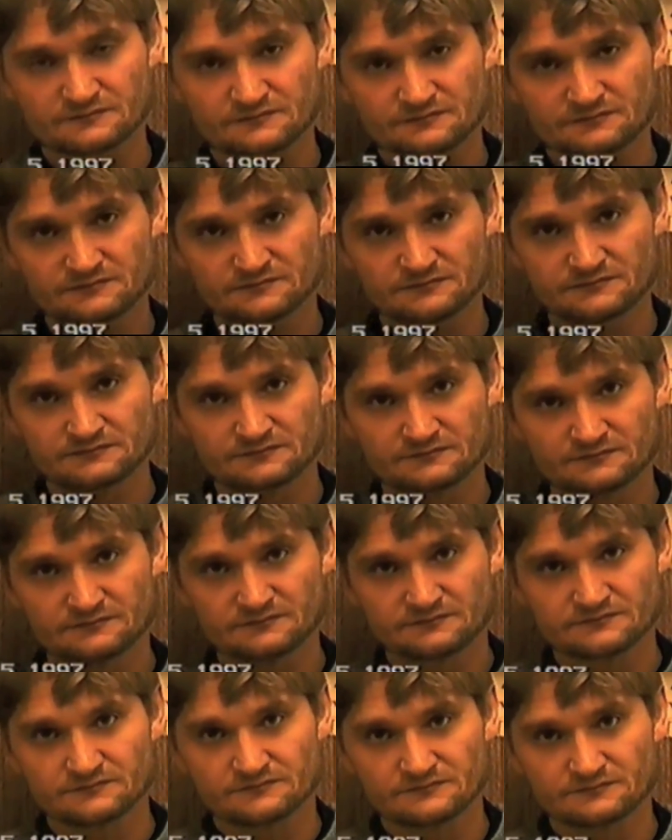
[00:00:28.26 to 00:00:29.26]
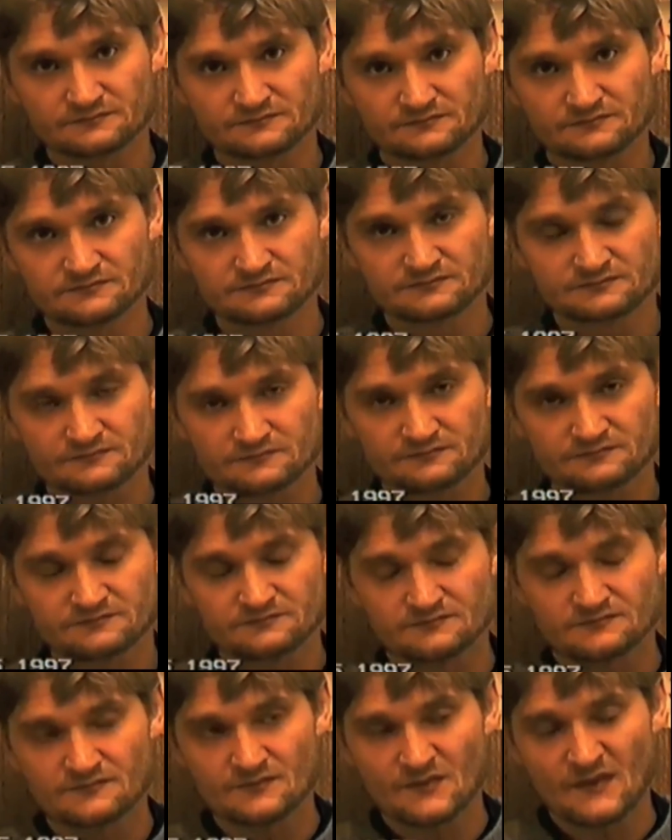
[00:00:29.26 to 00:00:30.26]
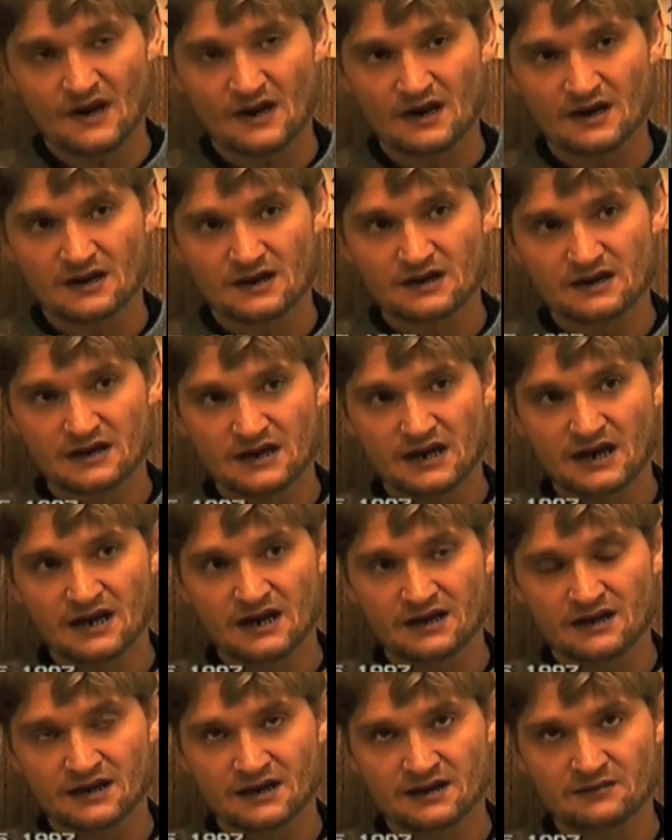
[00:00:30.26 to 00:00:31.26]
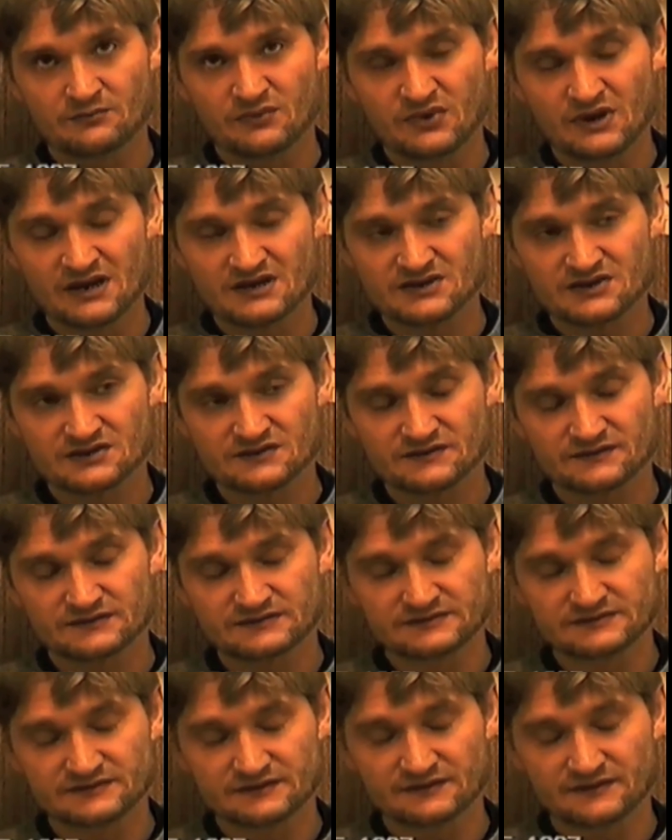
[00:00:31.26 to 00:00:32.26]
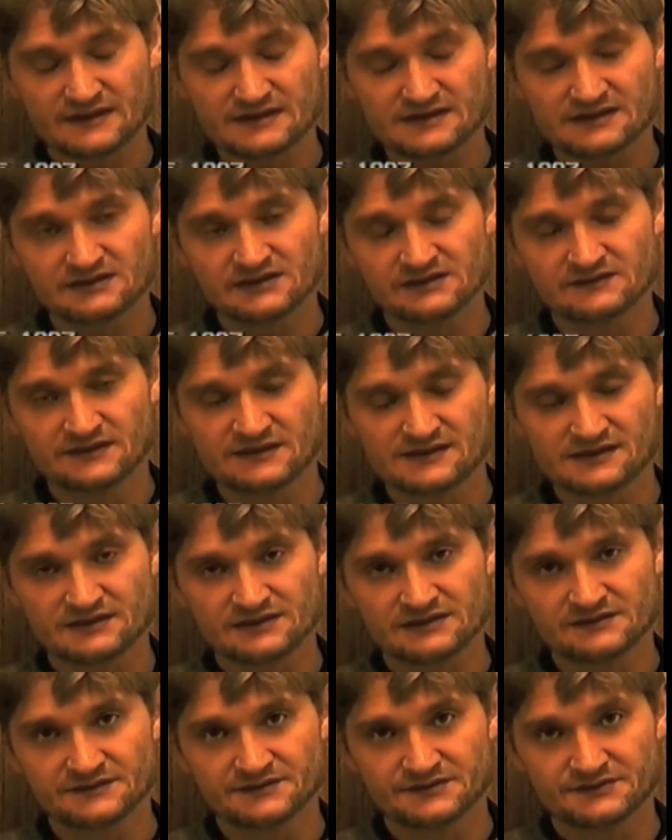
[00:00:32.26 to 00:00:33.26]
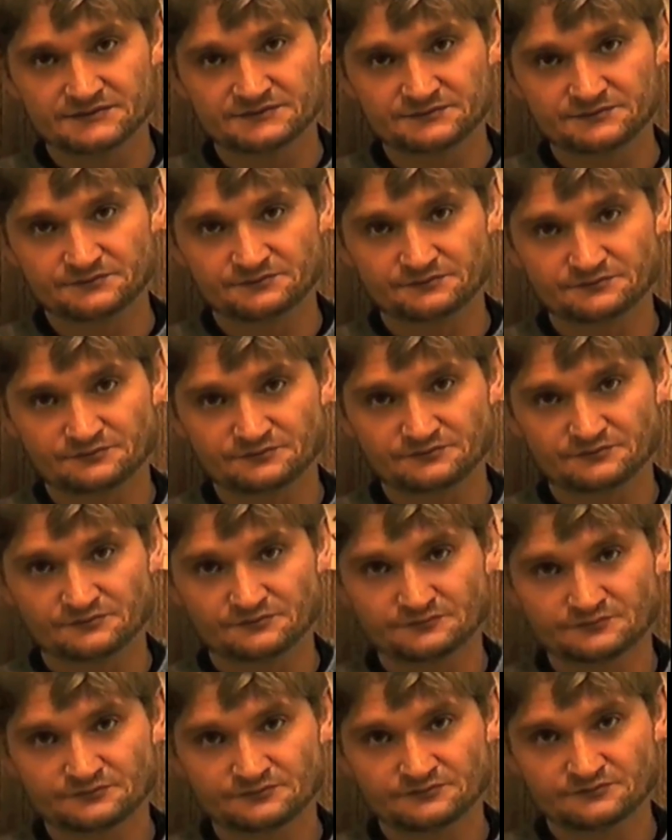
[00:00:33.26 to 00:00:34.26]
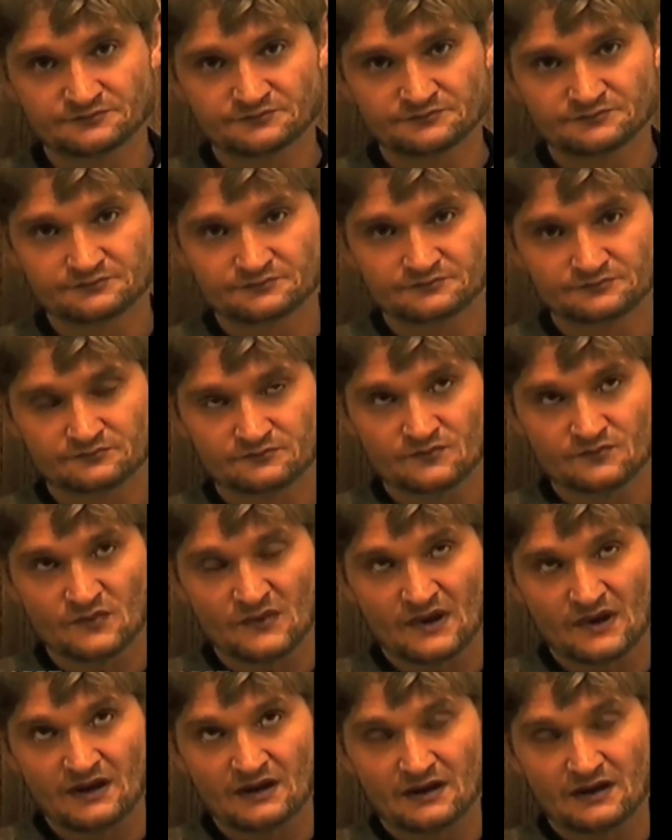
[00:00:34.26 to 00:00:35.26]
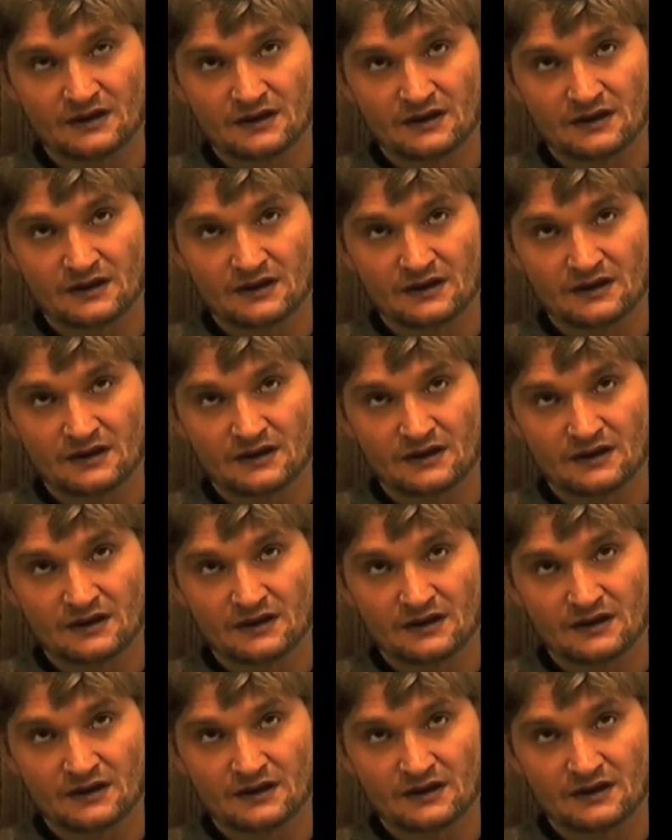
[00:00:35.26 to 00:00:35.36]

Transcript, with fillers: краж и жизни за решеткой решил стать священником. Карабашев Василий Васильевич появился на свет 13 апреля